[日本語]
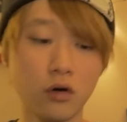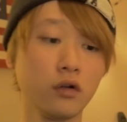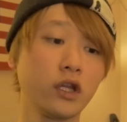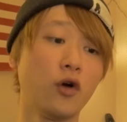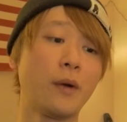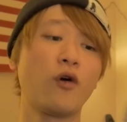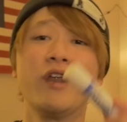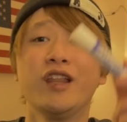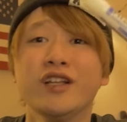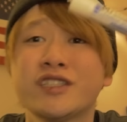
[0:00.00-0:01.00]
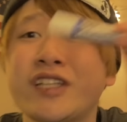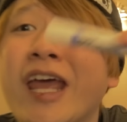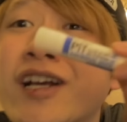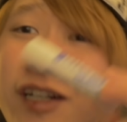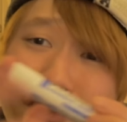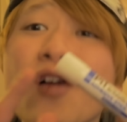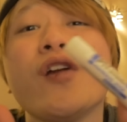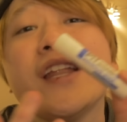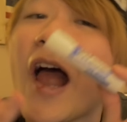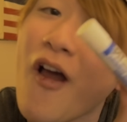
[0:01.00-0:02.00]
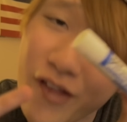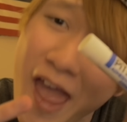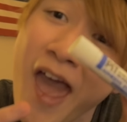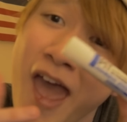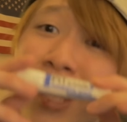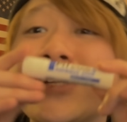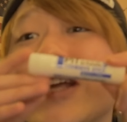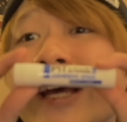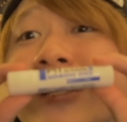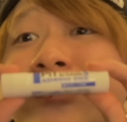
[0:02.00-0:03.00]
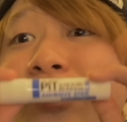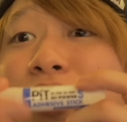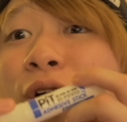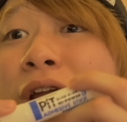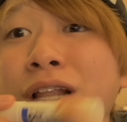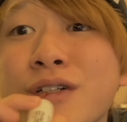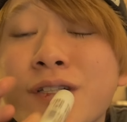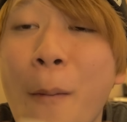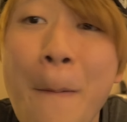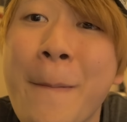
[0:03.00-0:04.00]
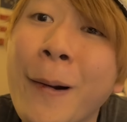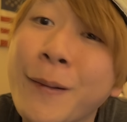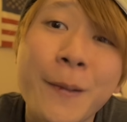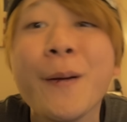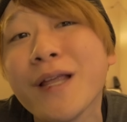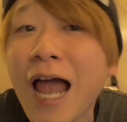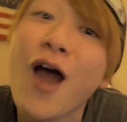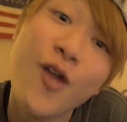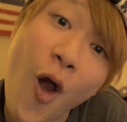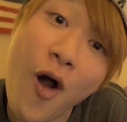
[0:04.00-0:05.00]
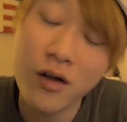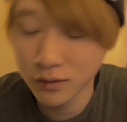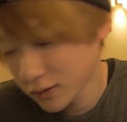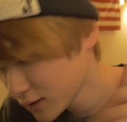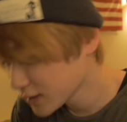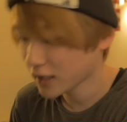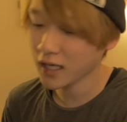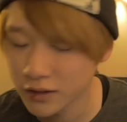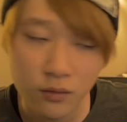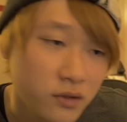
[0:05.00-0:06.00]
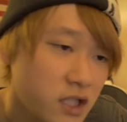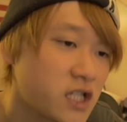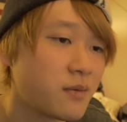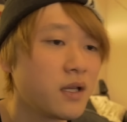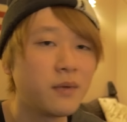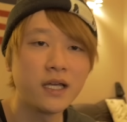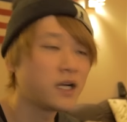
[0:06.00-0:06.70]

ろうってお前、これしてりだよねスティックのりこれ塗っともくっついちゃうよそんな茶番今い